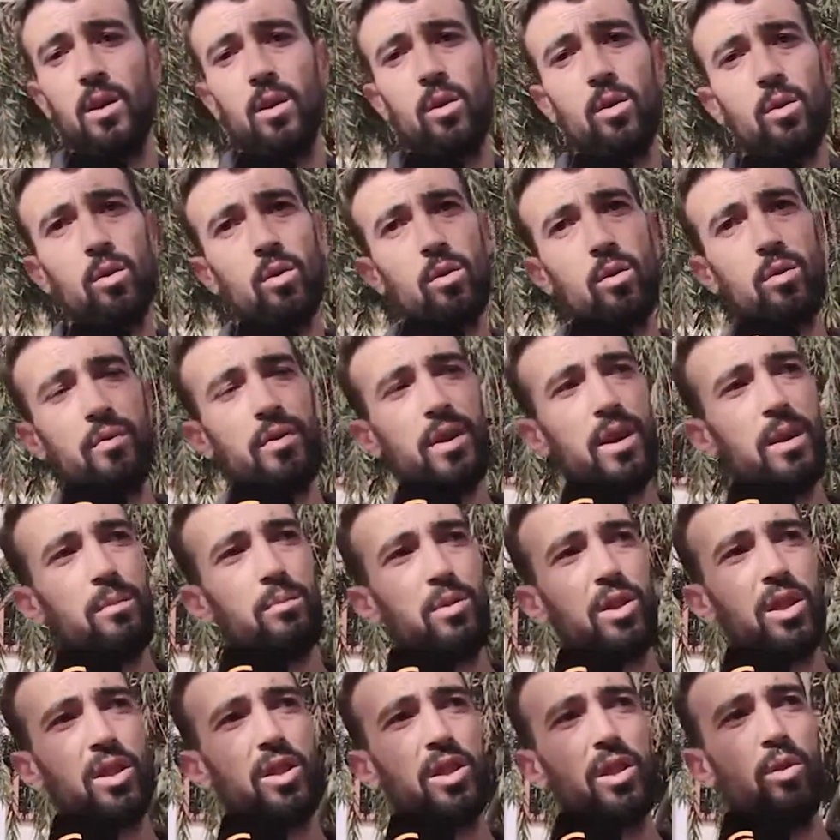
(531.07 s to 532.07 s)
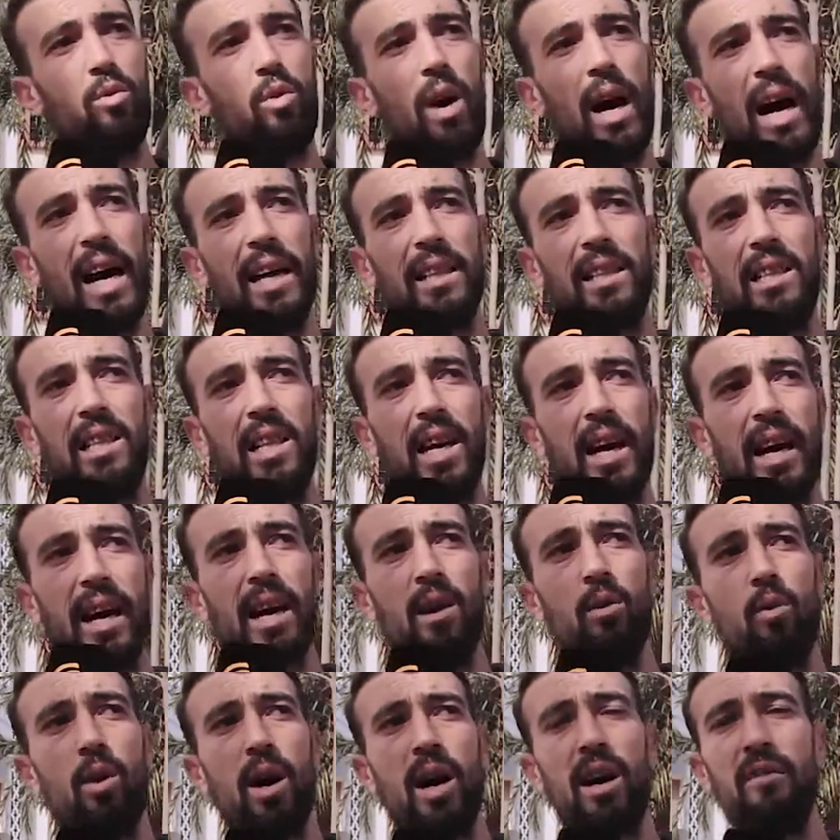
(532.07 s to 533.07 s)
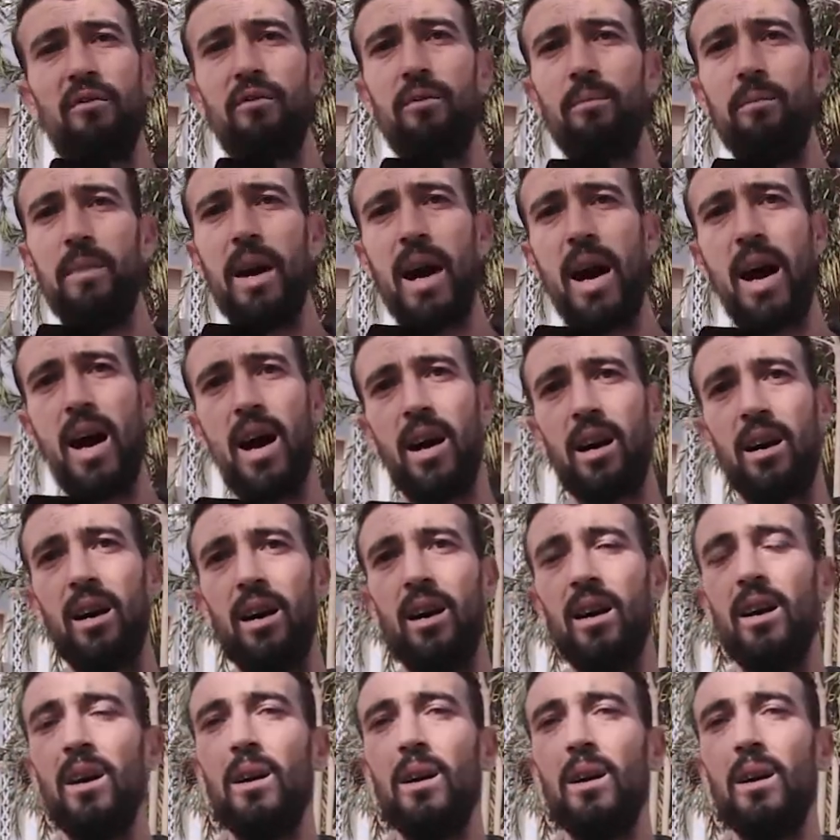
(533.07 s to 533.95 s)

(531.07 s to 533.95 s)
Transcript: وفهمتي شي واحد اللي غيوقف معاك